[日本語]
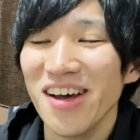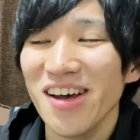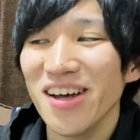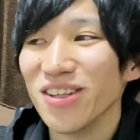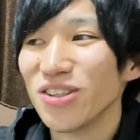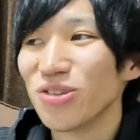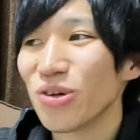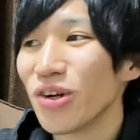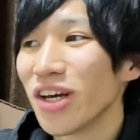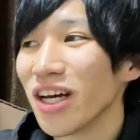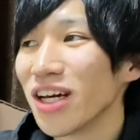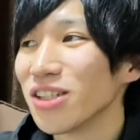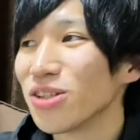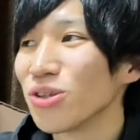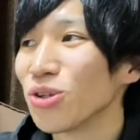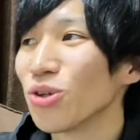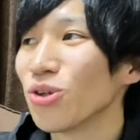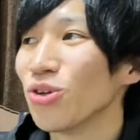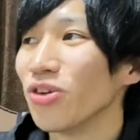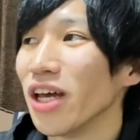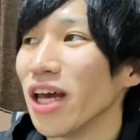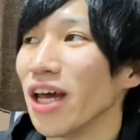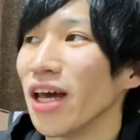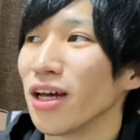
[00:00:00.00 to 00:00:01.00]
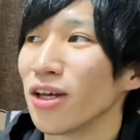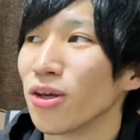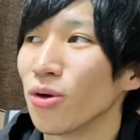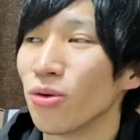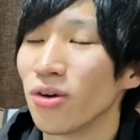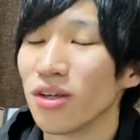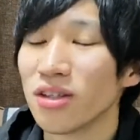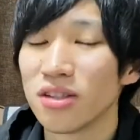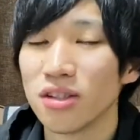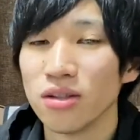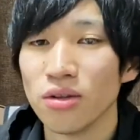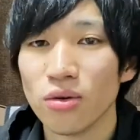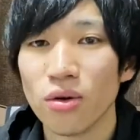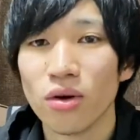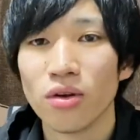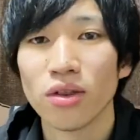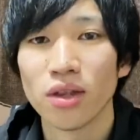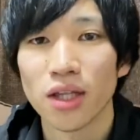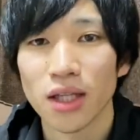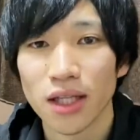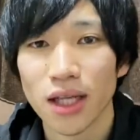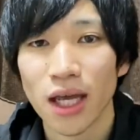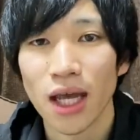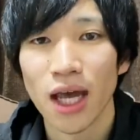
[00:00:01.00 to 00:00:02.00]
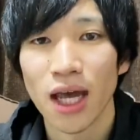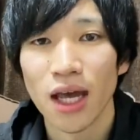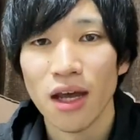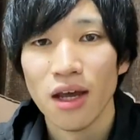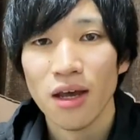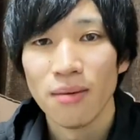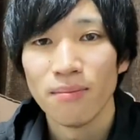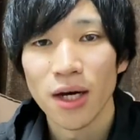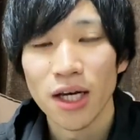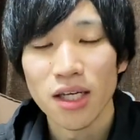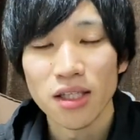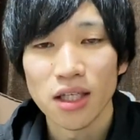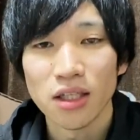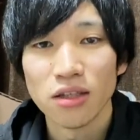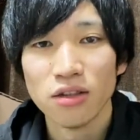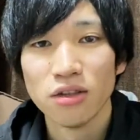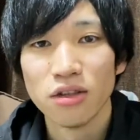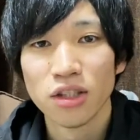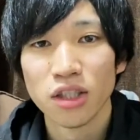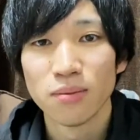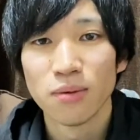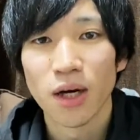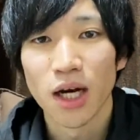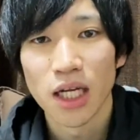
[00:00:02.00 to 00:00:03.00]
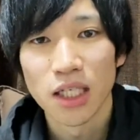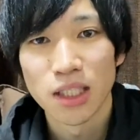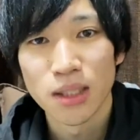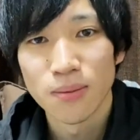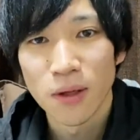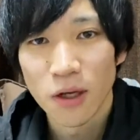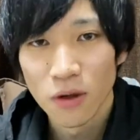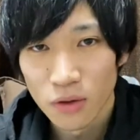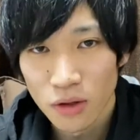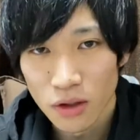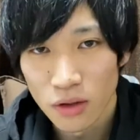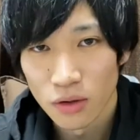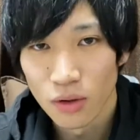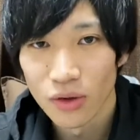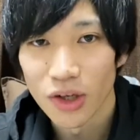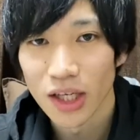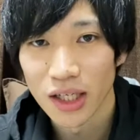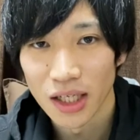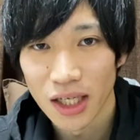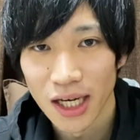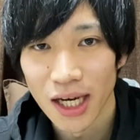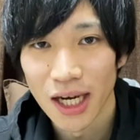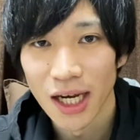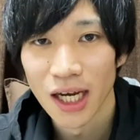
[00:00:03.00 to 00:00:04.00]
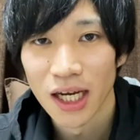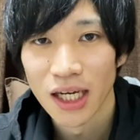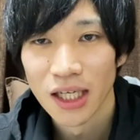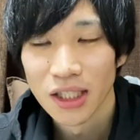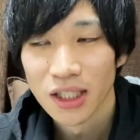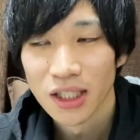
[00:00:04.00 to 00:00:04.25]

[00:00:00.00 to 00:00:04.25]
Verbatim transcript: うん。それがちょっとね、強烈に残ってて、まあ、いざ YouTube 始めようっていう時に、